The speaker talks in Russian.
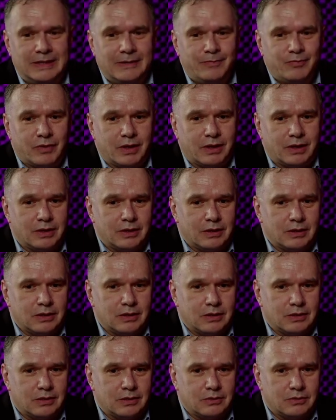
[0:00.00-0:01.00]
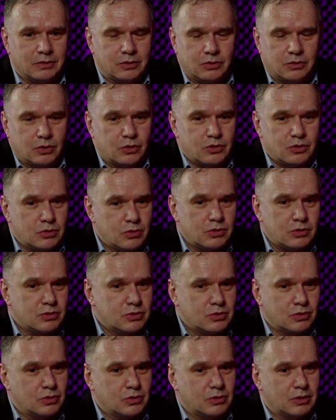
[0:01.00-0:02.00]
вот точь-в-точь,
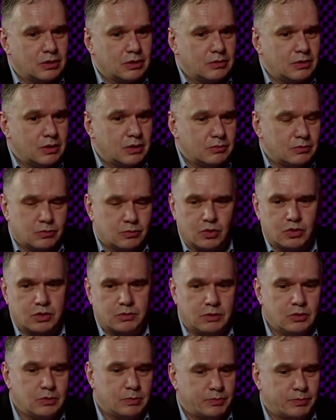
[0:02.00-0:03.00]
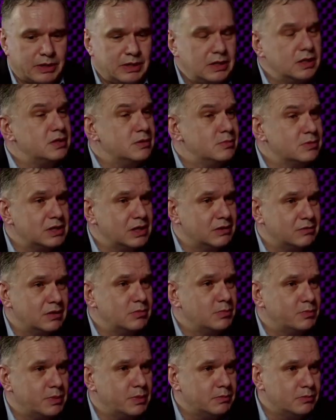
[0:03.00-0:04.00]
что говорят, может, но ну, под этими
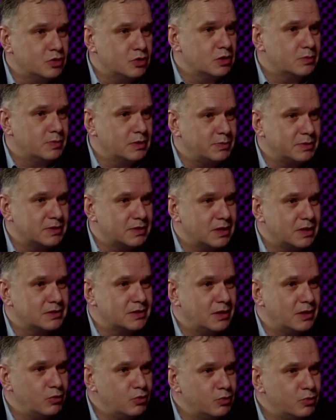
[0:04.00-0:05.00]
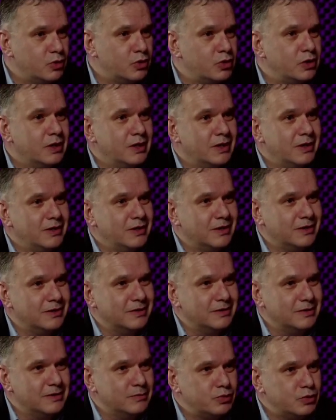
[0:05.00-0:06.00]
словами может подписаться любой
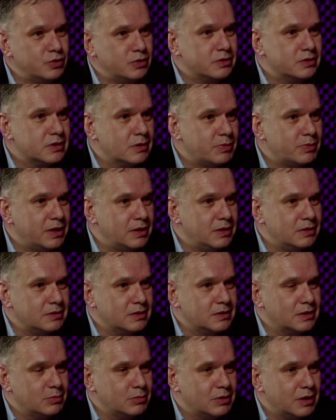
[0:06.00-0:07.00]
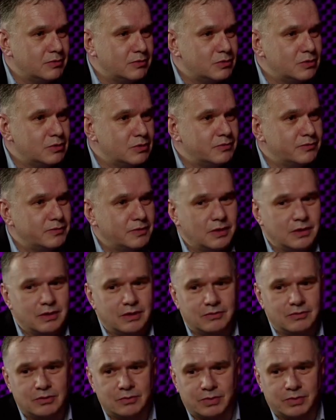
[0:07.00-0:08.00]
путинский политик, там Лавров или
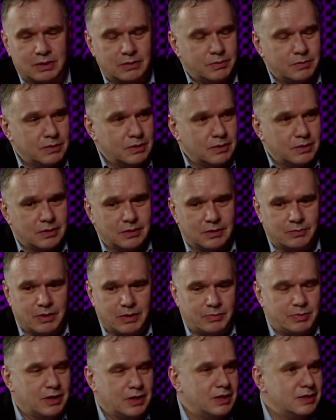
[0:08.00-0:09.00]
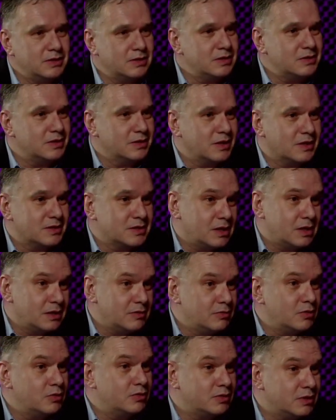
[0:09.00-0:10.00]
его пропагандисты, как
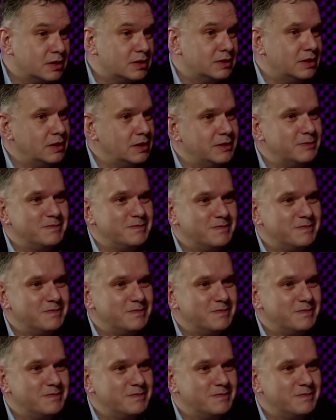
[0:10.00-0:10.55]
Соловьев и так далее.